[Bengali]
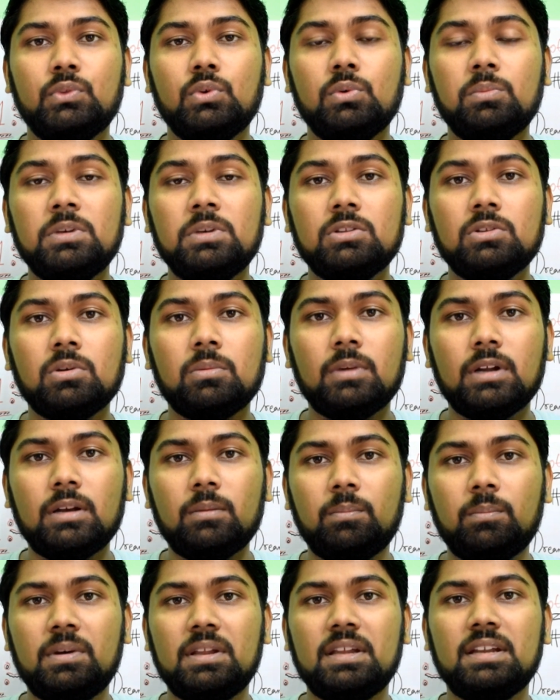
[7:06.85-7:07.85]
তুমি তোমার
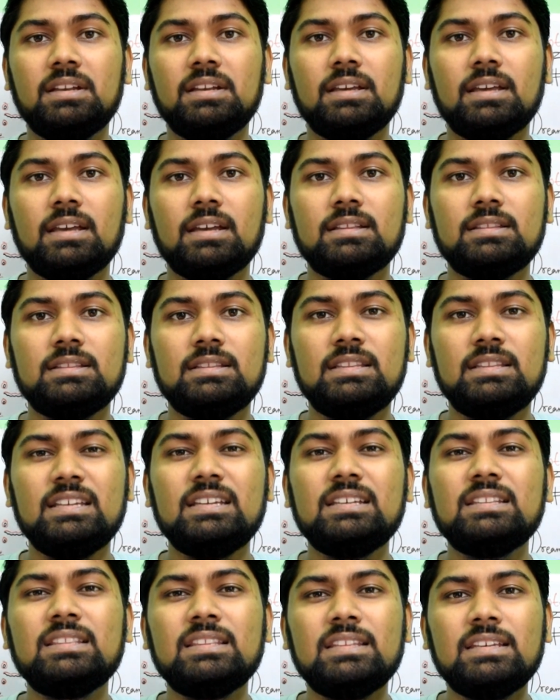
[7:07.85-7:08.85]
ব্রেনকে
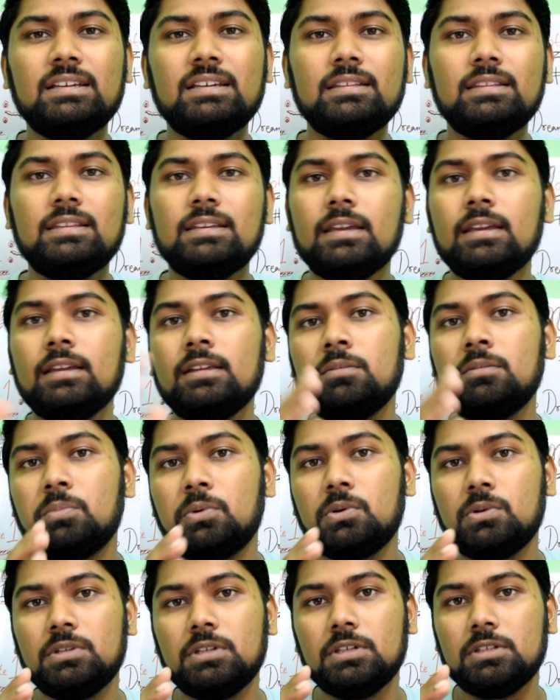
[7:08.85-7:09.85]
তিন দিক দিয়ে
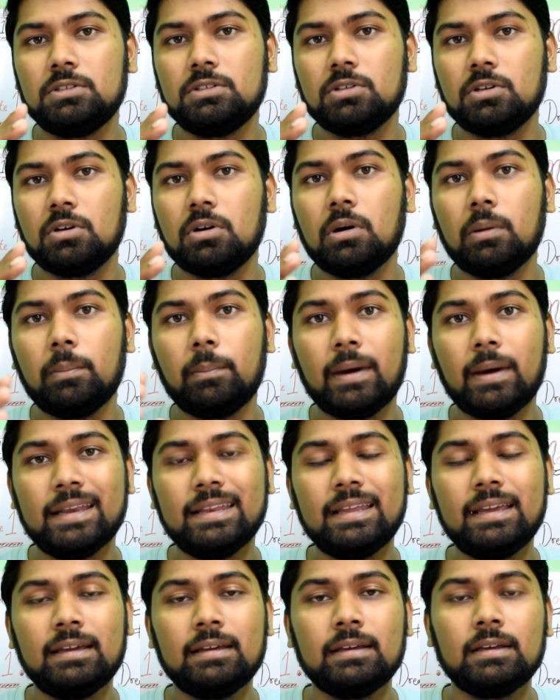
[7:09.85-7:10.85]
ইনপুট দিচ্ছ
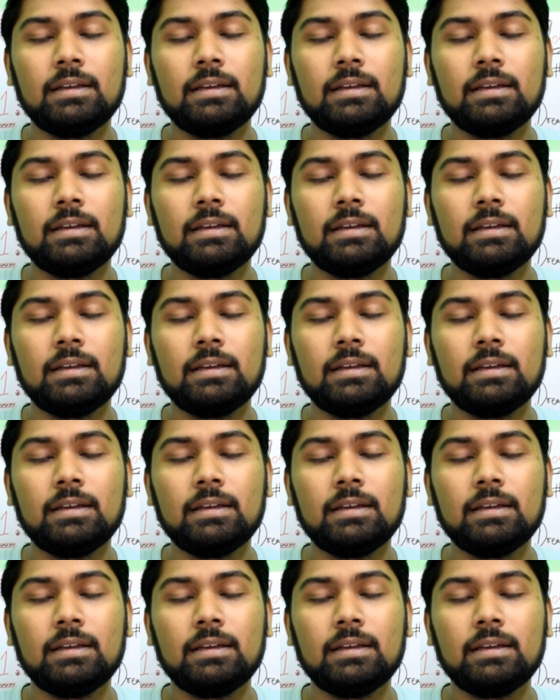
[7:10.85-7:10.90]
মানে